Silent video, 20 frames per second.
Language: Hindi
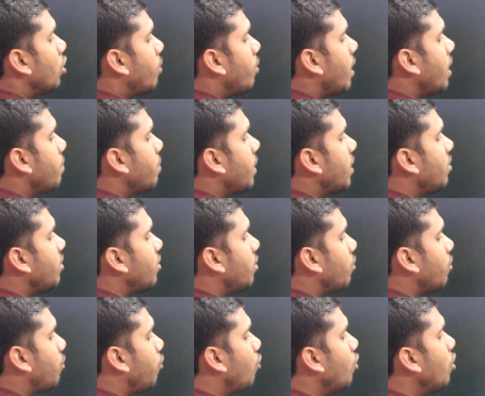तो हमारे पास
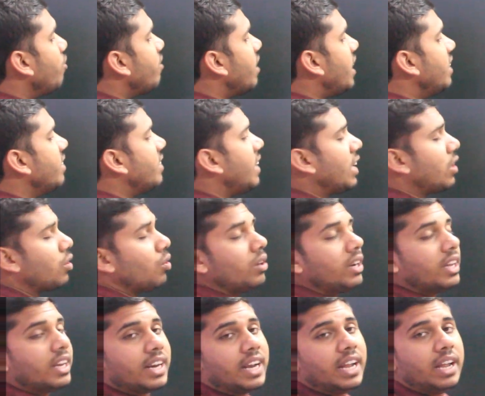फोर बैलेंस
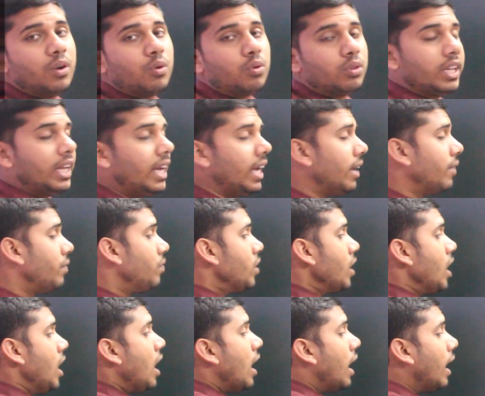इलेक्ट्रॉन रहे होते हैं
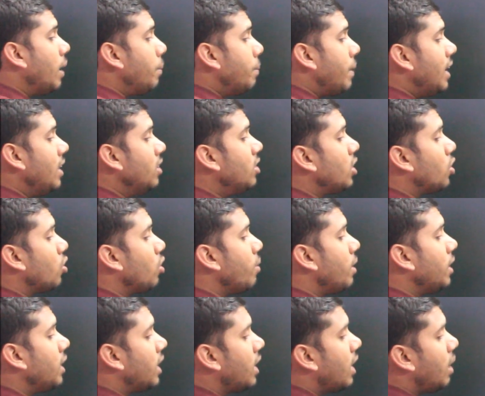अगर बैलेंस इलेक्ट्रॉन के
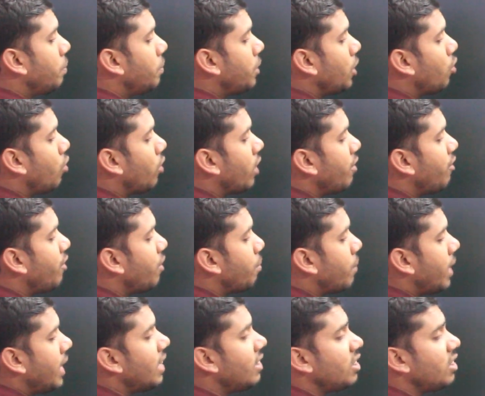बाद अगर आप देखोगे फिर
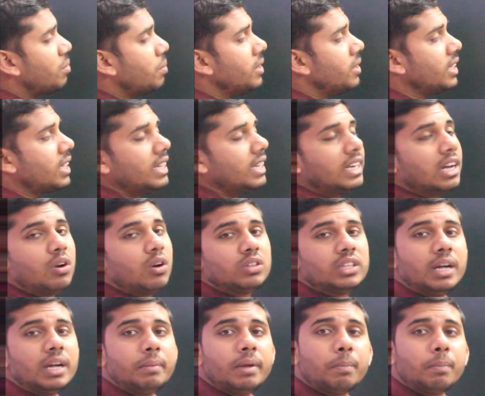माइनस इसमें से करना
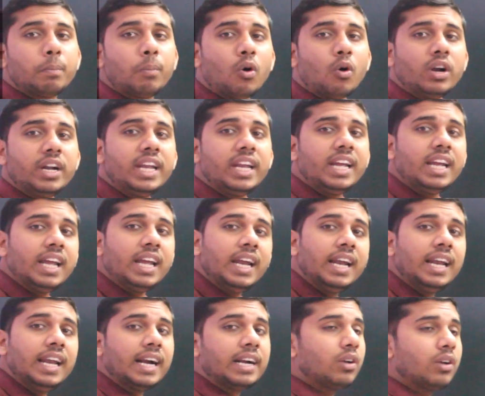होता है हमें बॉन्डिंग
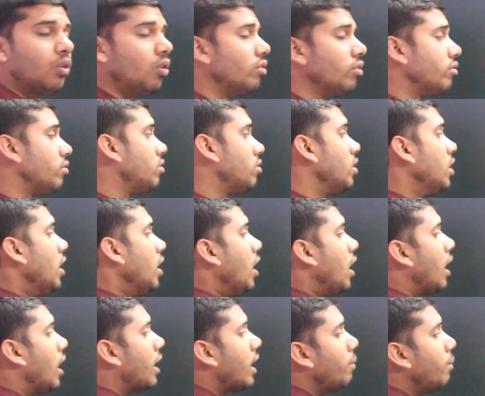इलेक्ट्रॉन्स
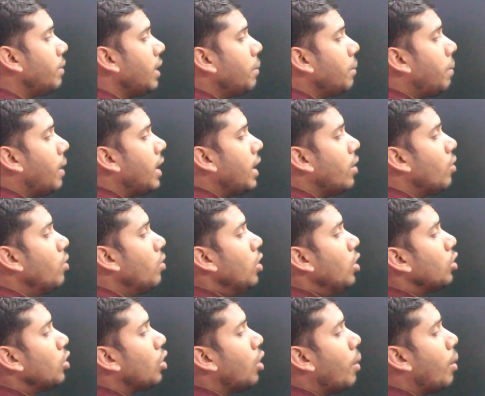अगर आप देख पा रहे हो
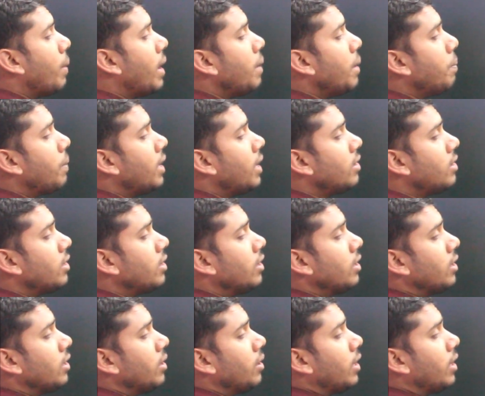तो हमारे पास
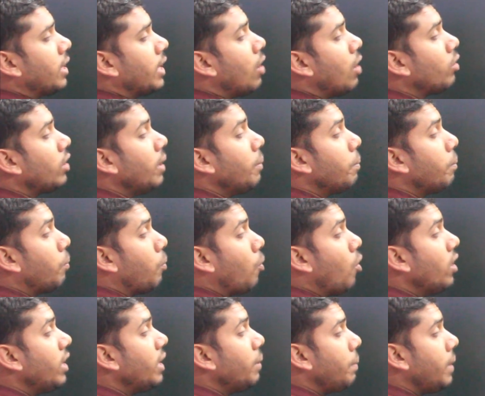क्या होते हैं
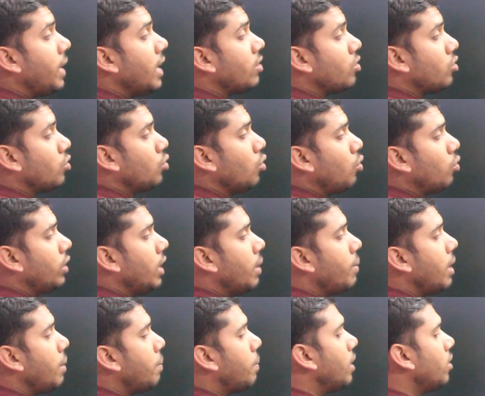बॉन्ड पेयर जो होते
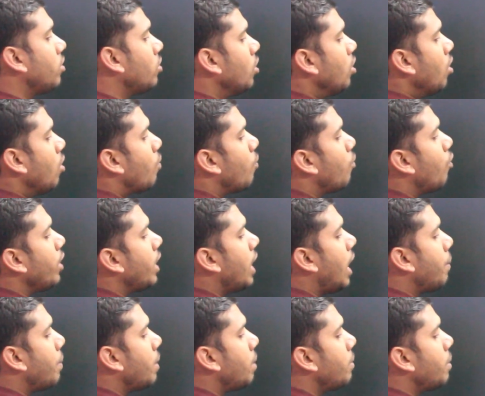हैं हमारे पास वो
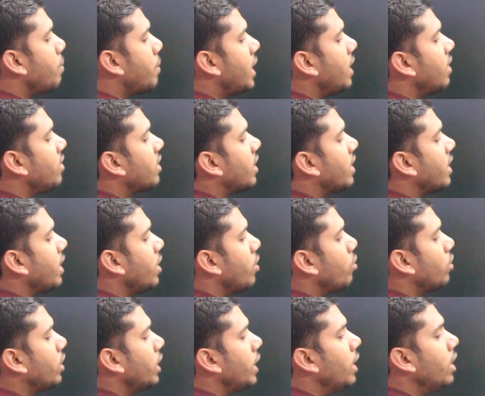यहाँ पर हमें माइनस कर रहे
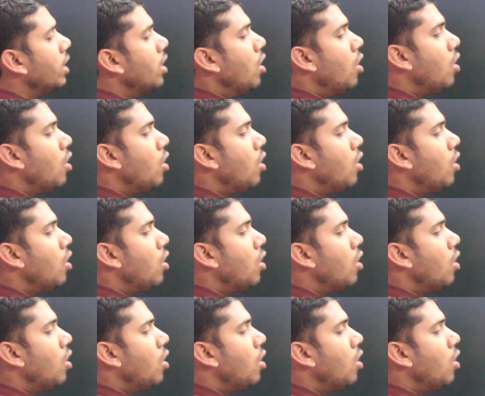होते हैं